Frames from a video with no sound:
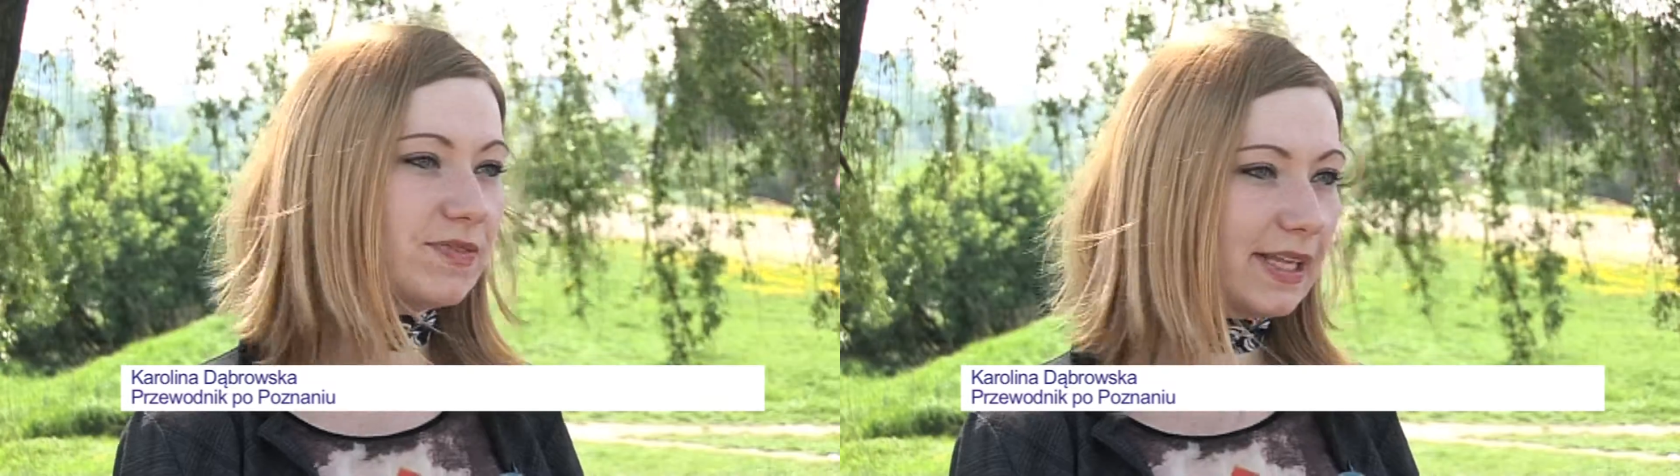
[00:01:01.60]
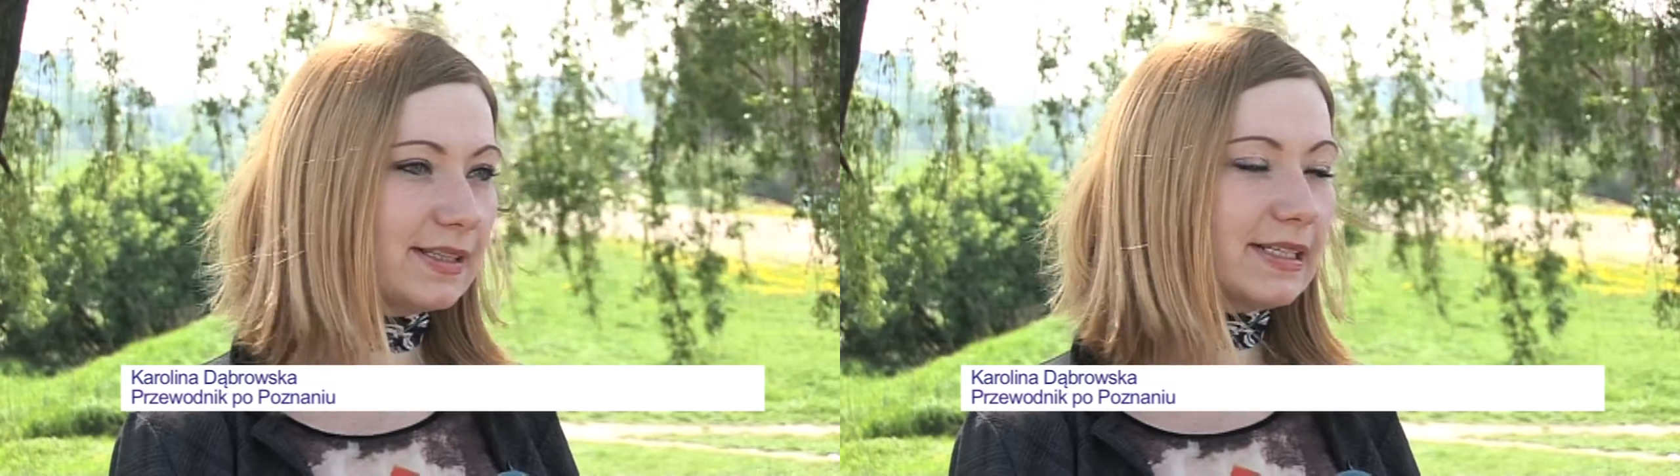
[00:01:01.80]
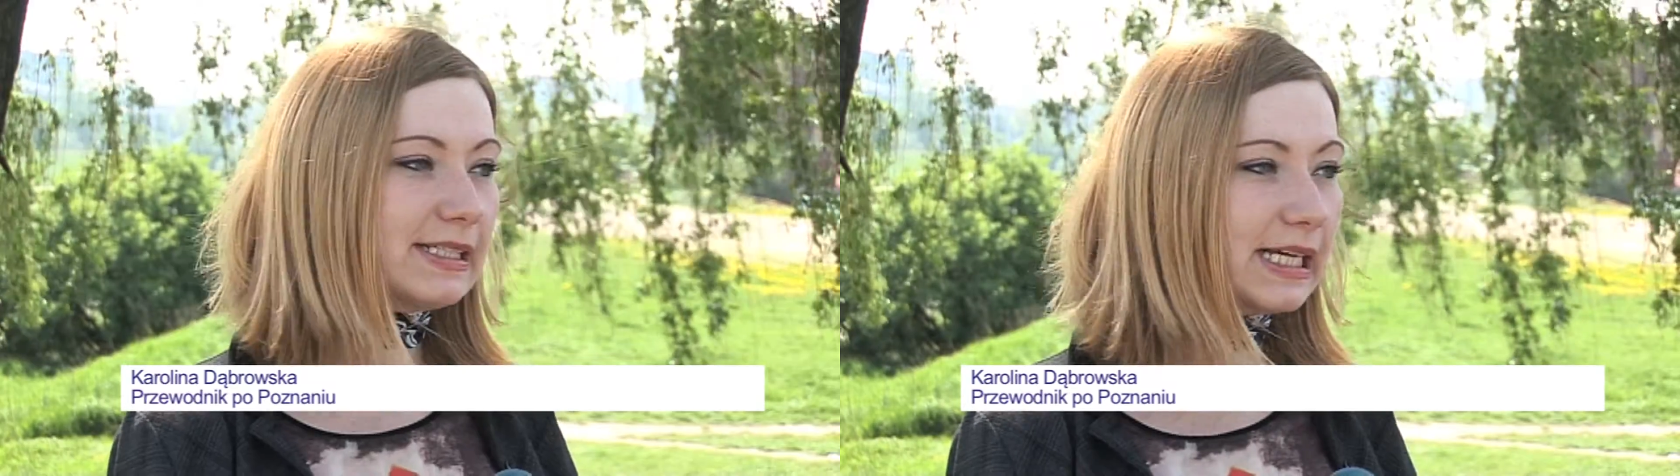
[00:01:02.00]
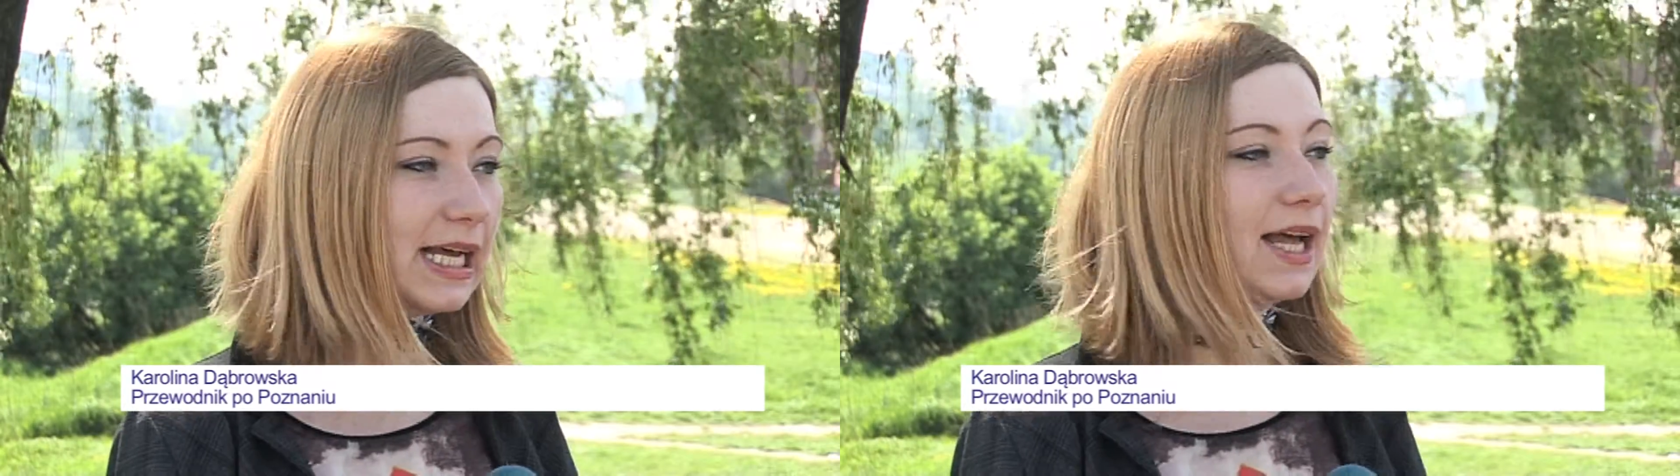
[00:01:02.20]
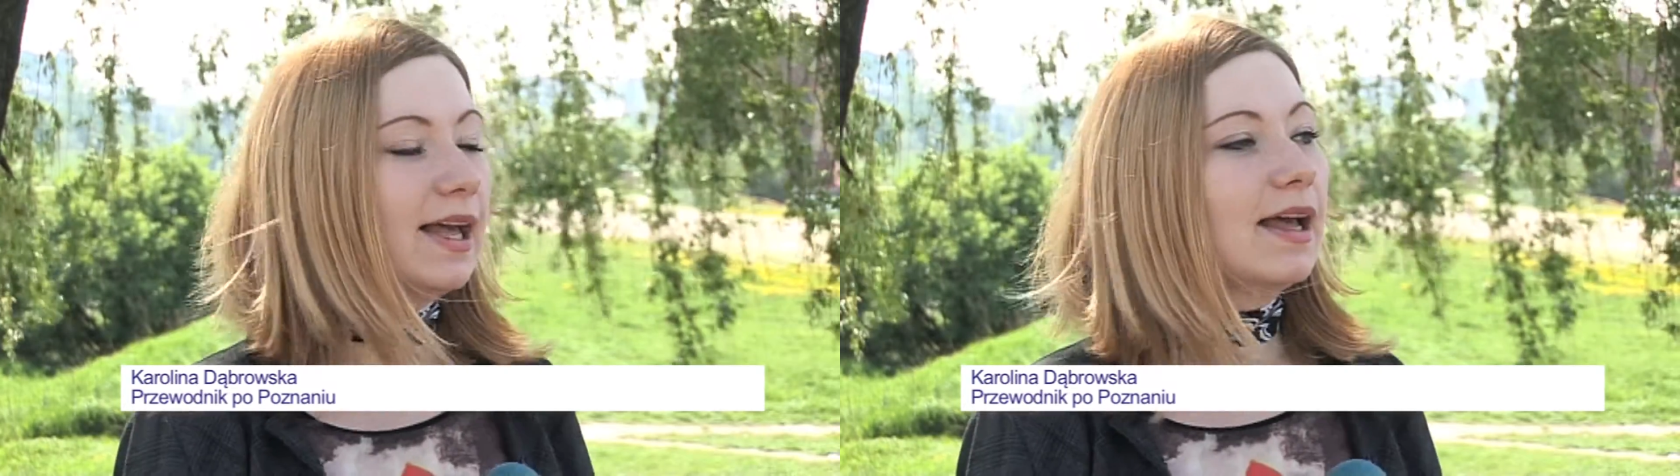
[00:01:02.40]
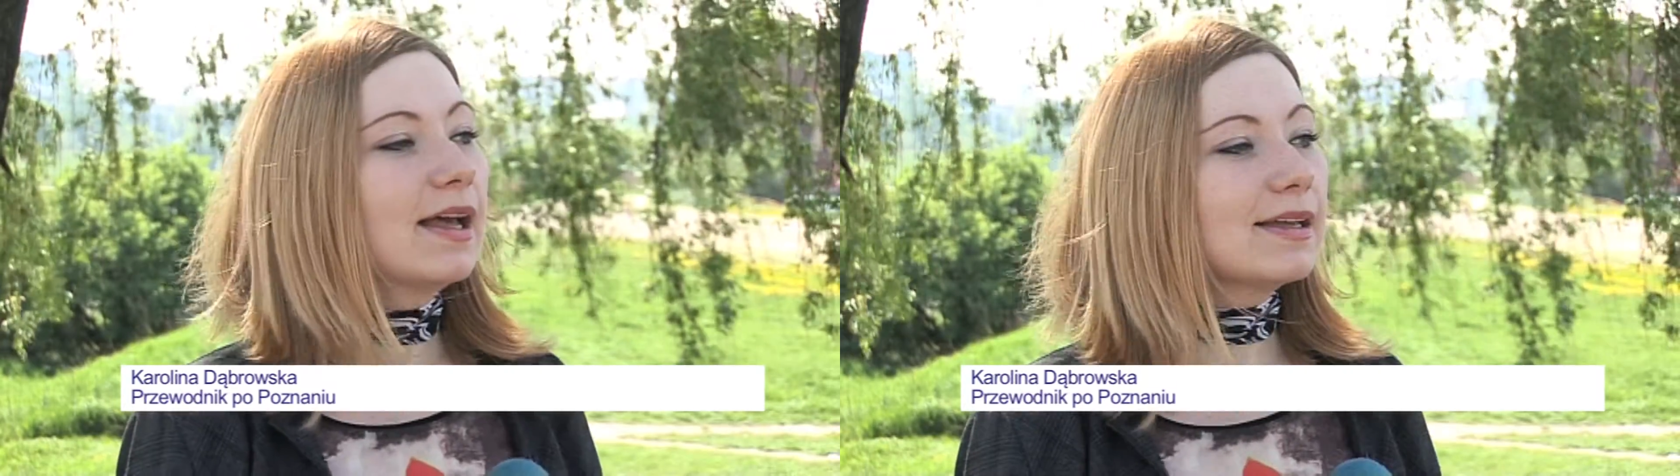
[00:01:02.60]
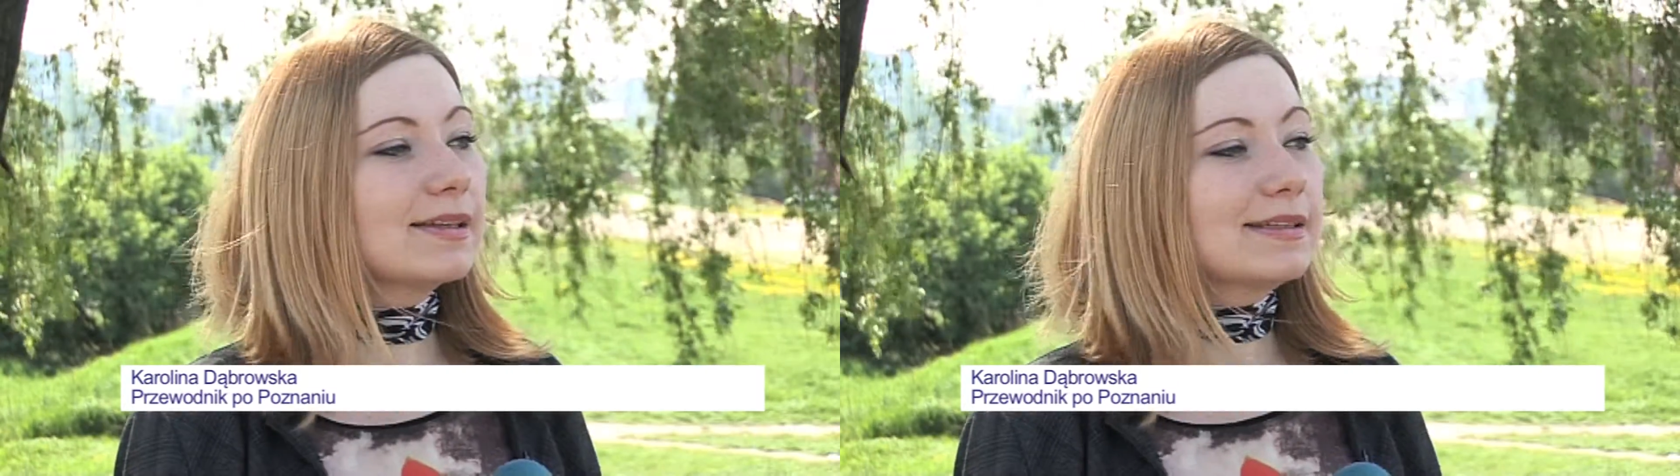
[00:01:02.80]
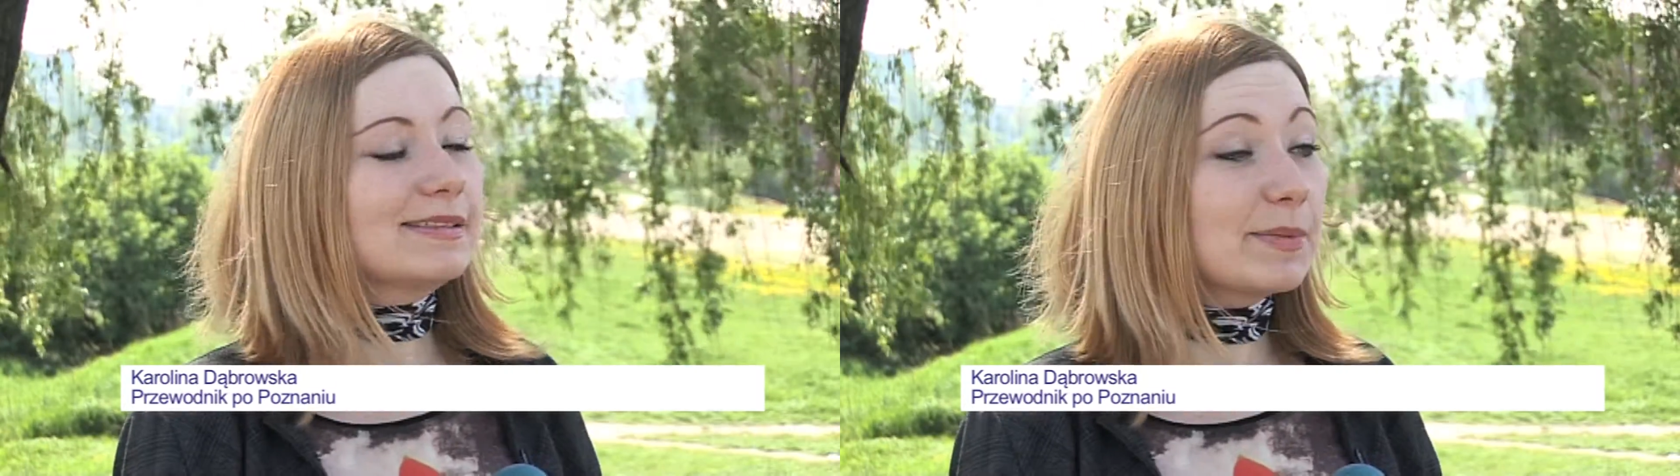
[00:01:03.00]
Świętych,
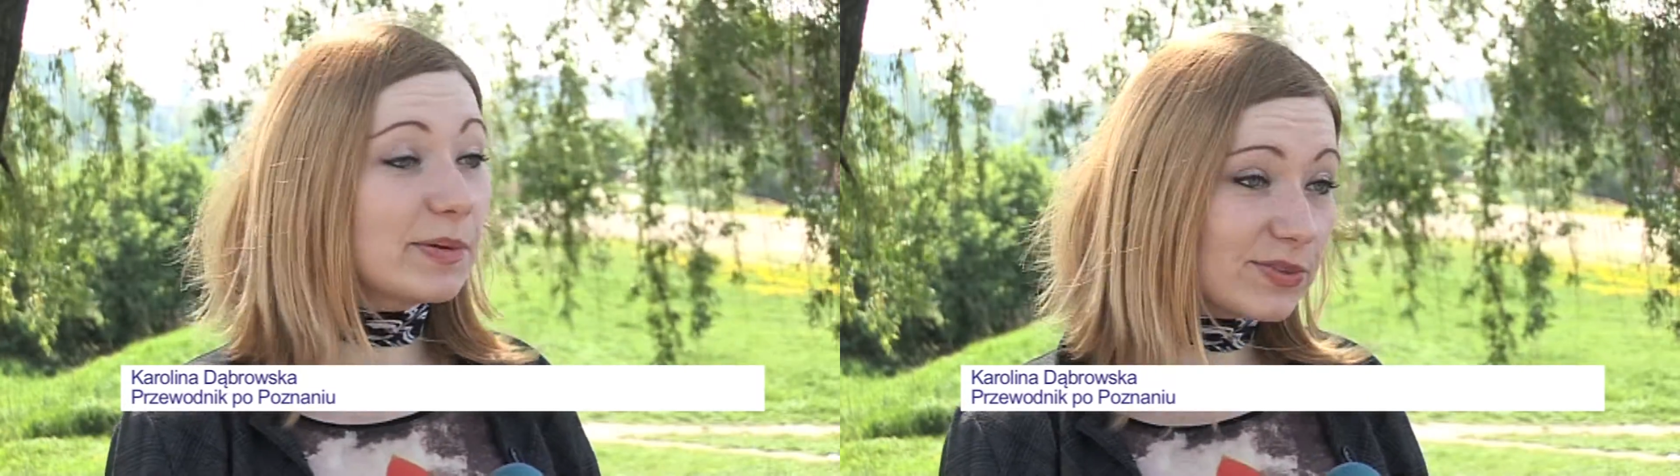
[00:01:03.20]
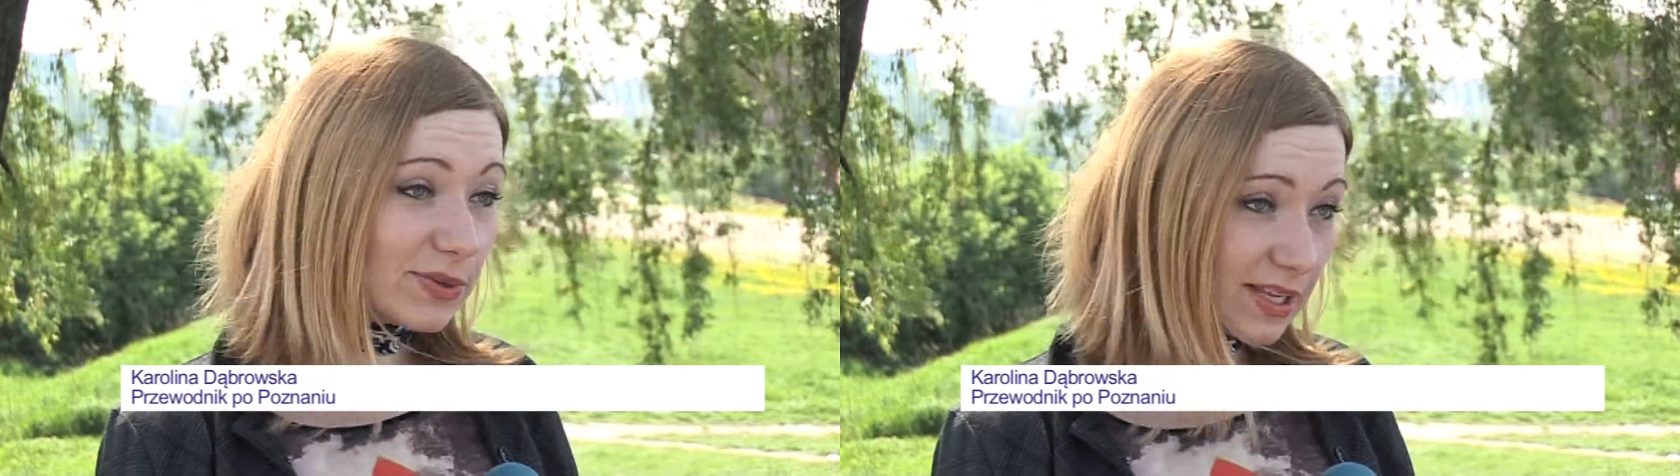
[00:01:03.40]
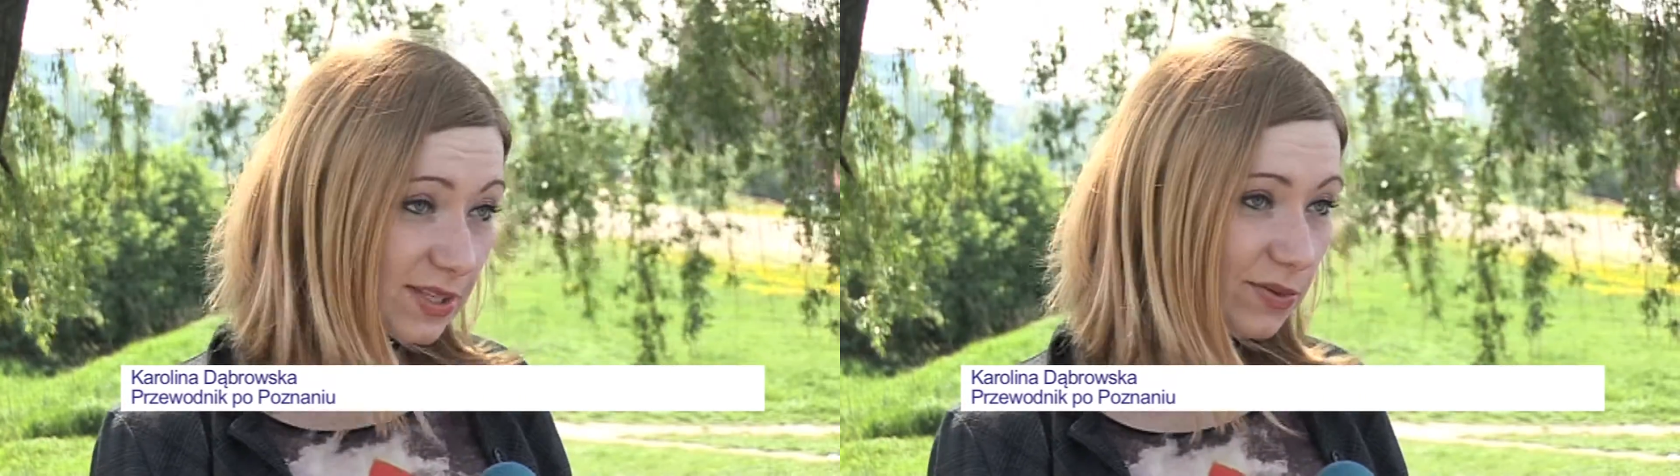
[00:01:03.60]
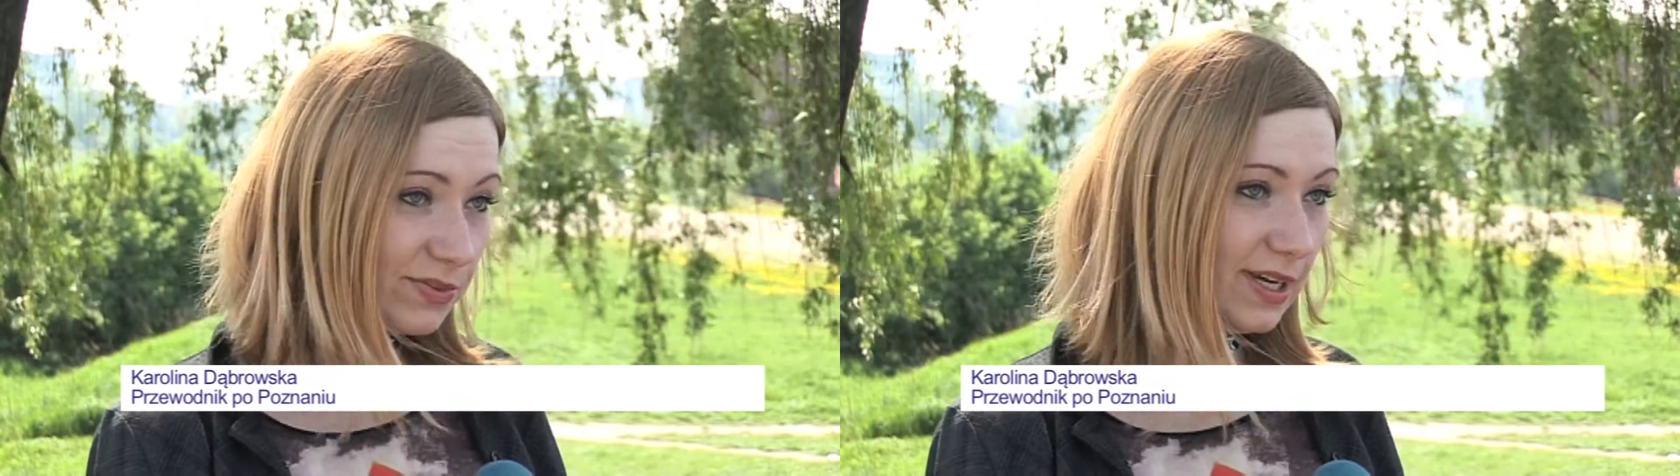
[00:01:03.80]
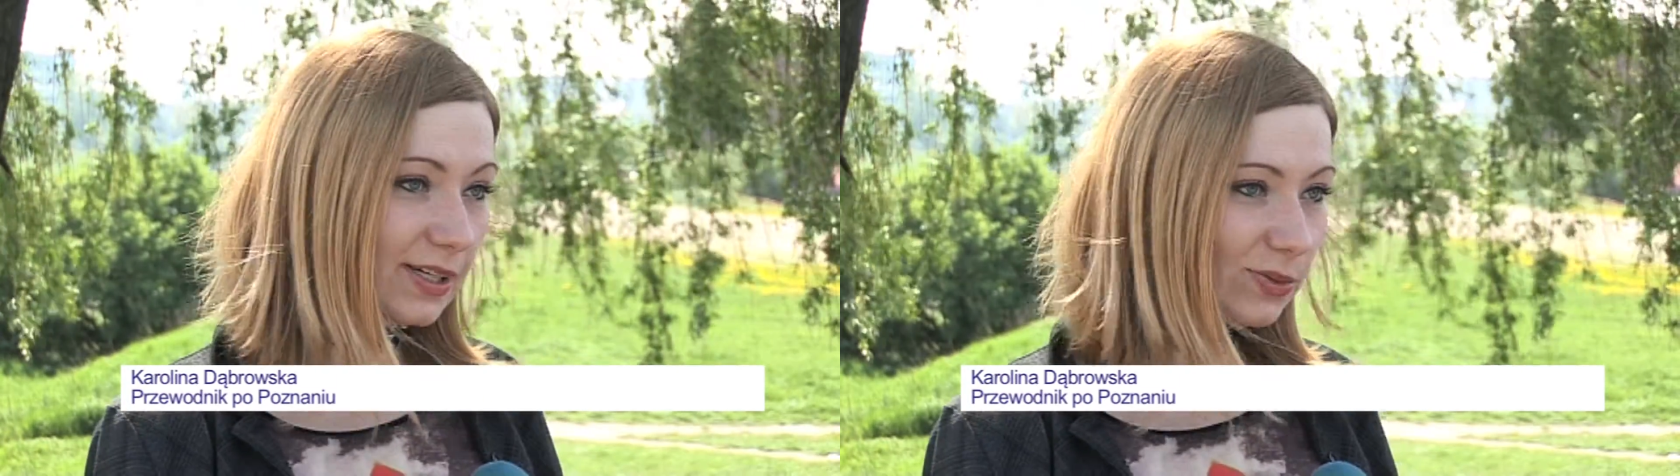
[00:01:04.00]
e, na pewno gazownia,